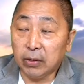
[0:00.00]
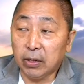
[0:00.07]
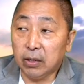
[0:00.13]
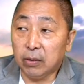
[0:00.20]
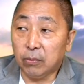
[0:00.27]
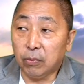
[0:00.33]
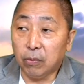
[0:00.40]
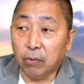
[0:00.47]
飞利
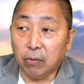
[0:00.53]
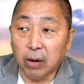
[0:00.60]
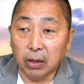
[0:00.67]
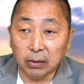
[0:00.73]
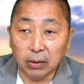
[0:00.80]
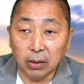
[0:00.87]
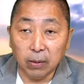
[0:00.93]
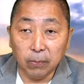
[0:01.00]
联播
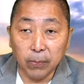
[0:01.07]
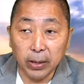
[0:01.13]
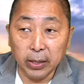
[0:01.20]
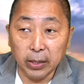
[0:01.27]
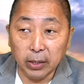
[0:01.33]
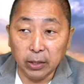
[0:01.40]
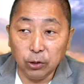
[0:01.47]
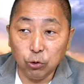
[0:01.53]
网呢
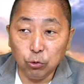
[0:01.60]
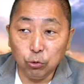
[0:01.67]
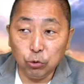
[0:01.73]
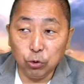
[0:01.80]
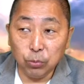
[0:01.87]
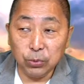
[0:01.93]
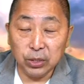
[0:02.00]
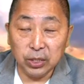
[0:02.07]
被
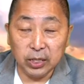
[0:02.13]
YouTube